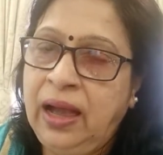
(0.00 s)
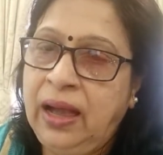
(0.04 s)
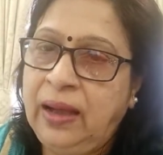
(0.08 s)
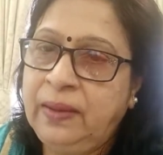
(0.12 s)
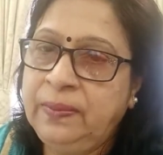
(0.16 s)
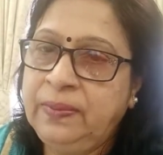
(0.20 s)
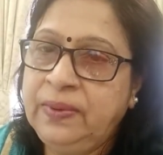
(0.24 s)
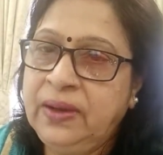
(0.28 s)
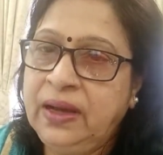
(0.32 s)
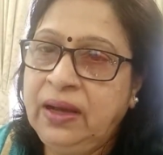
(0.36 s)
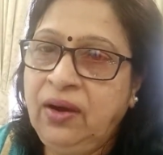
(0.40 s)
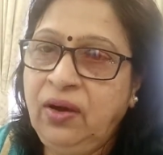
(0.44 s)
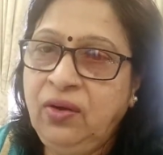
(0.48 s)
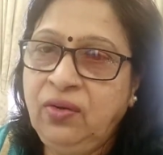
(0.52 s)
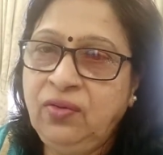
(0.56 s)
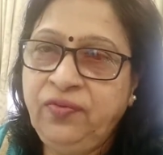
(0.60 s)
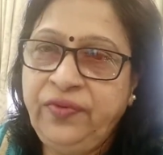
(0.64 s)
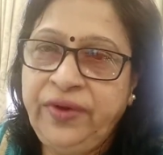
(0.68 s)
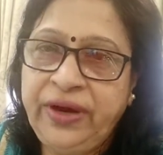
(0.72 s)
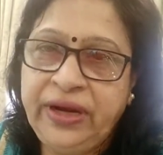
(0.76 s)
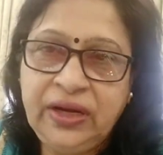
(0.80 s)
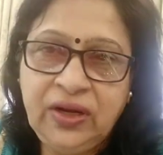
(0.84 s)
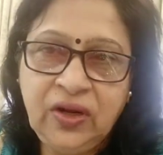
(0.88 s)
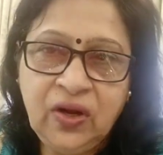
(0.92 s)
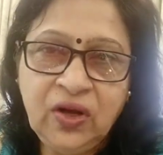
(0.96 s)
आपका
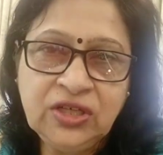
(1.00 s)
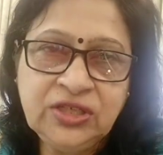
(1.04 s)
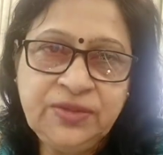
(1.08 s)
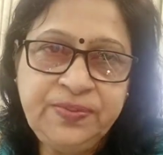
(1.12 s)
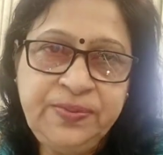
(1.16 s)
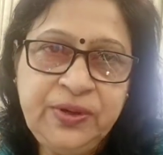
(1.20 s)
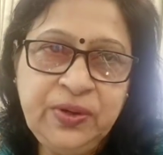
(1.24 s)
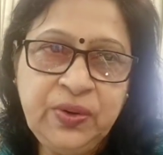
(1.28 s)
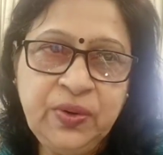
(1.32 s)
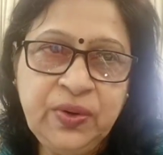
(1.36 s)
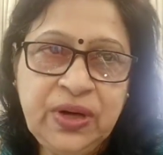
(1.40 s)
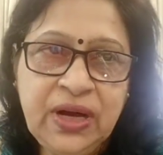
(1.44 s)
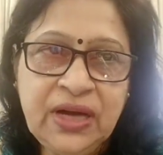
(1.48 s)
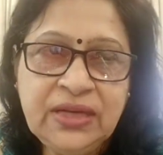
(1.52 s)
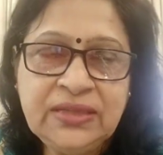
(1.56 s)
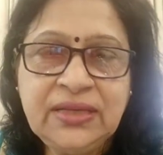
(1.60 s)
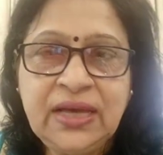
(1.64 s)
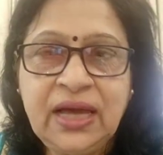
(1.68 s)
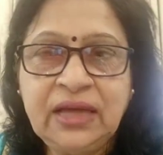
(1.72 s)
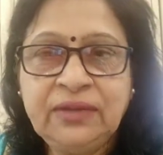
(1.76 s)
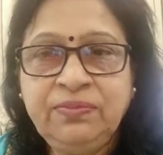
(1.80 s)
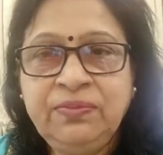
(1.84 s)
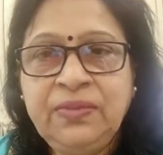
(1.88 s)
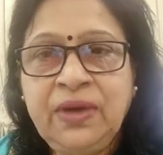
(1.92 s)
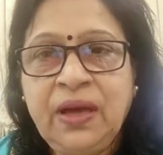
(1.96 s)
वेट लॉस भी होगा
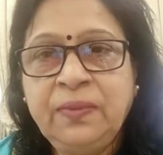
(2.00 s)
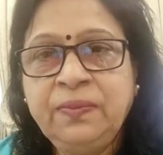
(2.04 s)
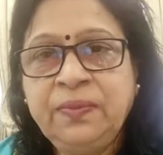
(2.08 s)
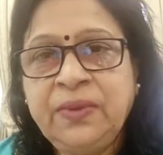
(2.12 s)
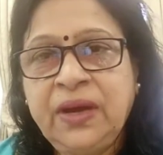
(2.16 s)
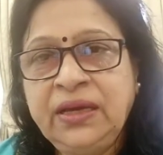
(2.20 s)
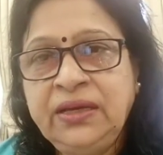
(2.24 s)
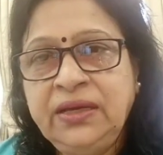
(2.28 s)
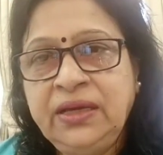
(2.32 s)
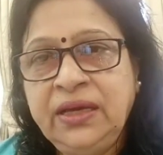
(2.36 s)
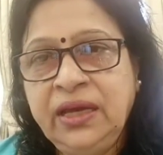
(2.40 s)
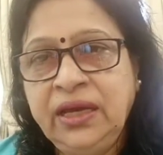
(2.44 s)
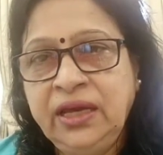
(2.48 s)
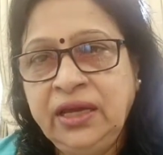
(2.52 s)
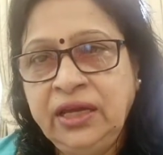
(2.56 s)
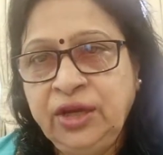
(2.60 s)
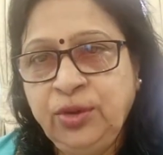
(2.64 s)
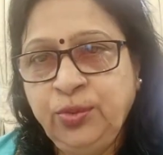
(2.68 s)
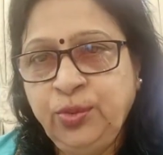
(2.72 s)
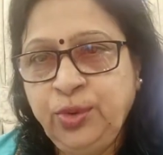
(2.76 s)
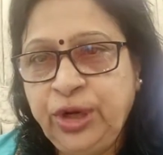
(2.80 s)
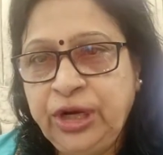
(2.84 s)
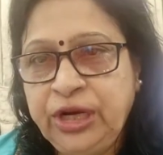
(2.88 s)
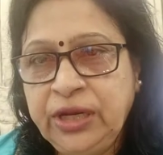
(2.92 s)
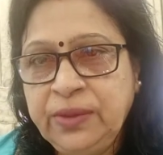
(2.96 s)
साथ में आपका ये
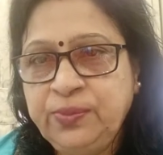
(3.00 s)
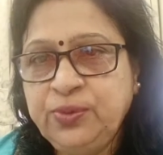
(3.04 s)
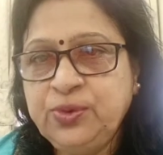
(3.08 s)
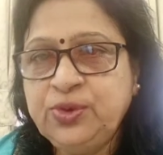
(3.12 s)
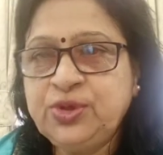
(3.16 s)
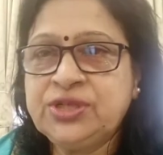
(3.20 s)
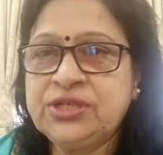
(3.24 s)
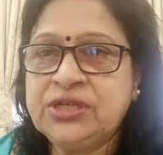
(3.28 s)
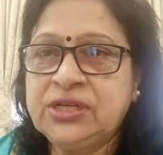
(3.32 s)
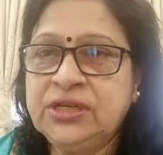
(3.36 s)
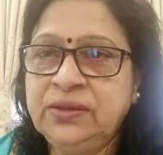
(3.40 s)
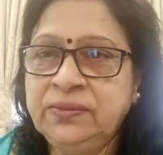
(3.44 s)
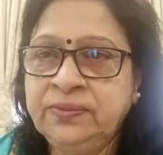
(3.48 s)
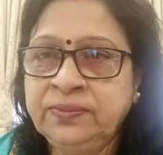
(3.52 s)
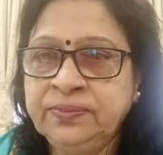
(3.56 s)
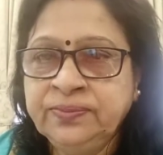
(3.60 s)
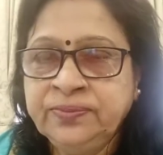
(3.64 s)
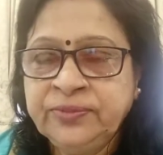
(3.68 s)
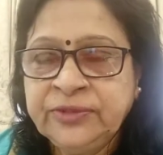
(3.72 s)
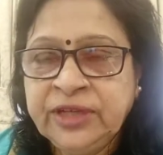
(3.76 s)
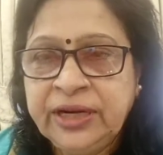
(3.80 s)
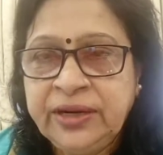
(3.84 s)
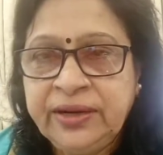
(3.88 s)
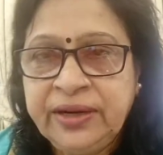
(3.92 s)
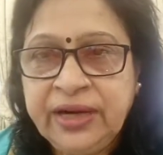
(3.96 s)
इम्यूनिटी बूस्टर
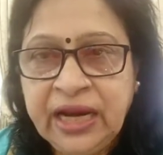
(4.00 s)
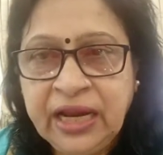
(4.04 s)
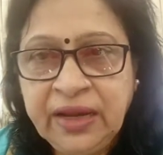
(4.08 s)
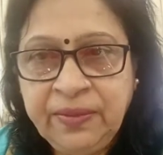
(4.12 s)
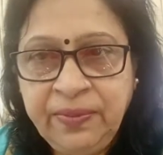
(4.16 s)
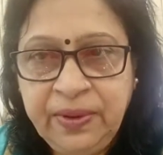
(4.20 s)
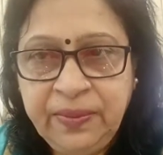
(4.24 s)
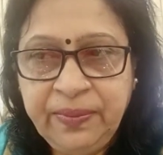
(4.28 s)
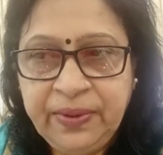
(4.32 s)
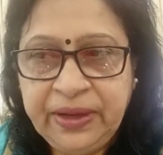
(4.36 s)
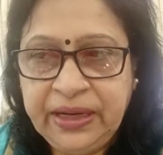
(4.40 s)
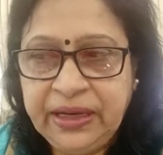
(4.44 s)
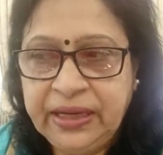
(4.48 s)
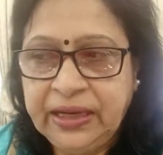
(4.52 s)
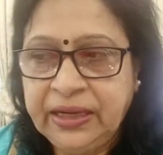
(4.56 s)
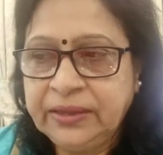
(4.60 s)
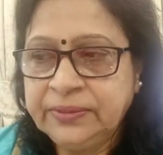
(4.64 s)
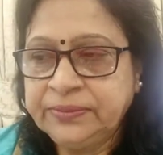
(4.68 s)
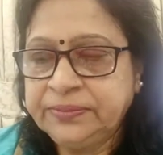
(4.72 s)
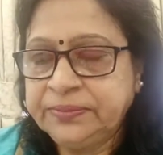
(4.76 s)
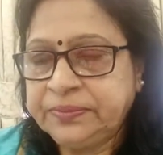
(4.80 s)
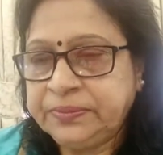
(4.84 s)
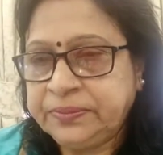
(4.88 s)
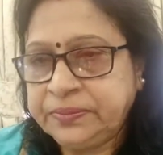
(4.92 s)
ड्रिंक भी बनेगा